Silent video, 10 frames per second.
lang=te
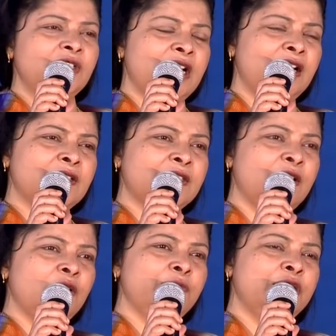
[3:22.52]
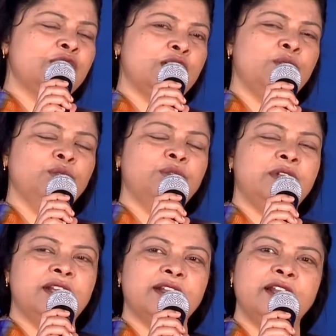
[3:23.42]
చాలాసార్లు మీరు
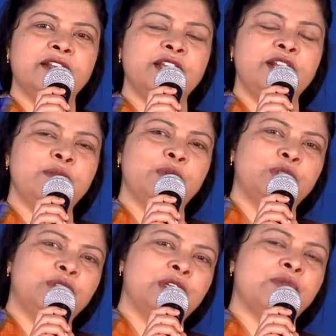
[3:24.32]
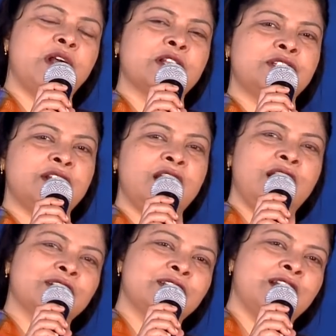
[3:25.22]
చదువుతున్నారు కనుక నేను మొత్తం
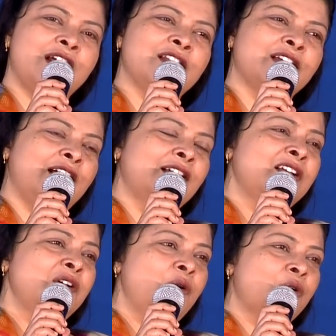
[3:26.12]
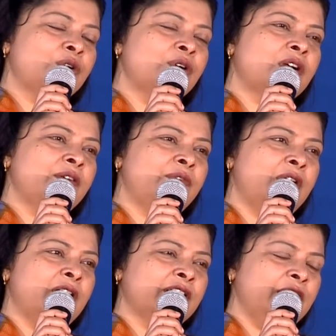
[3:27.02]
అక్షరాలు అక్షరాలుగా ఒక్కొక్క
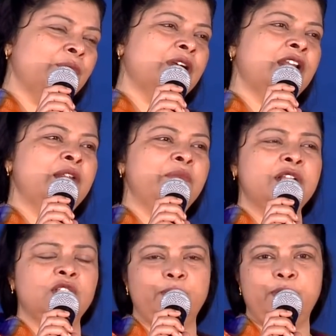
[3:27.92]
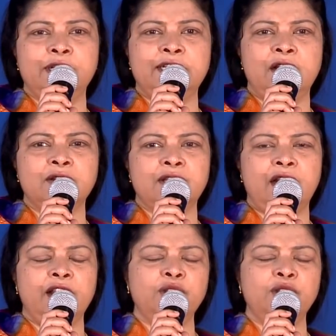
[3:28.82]
వాక్యంగా నేను మీకు చెప్పాల్సిన అవసరం